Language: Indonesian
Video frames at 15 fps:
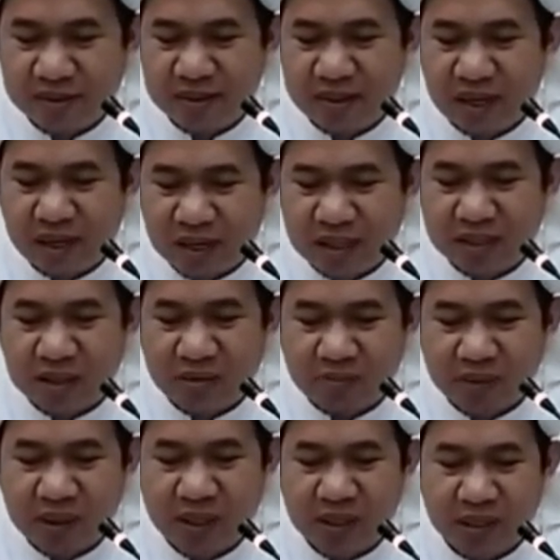jangan
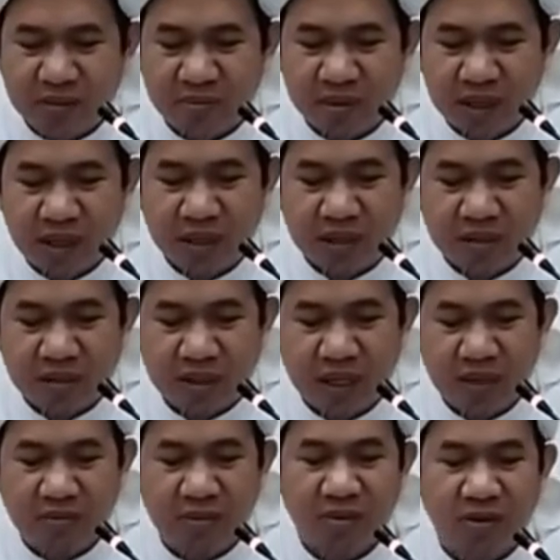sampai kita bilang
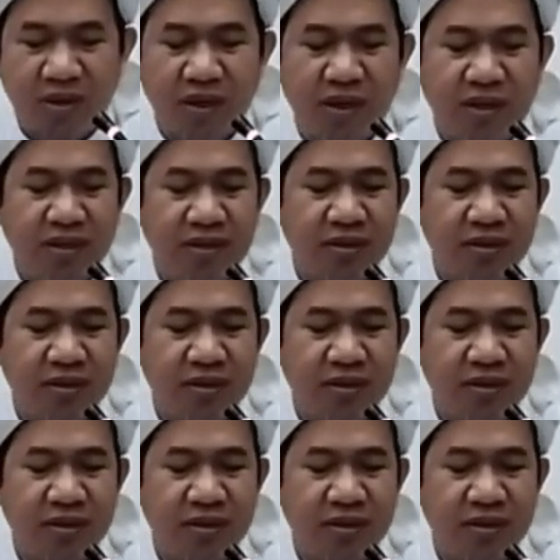kalam orang.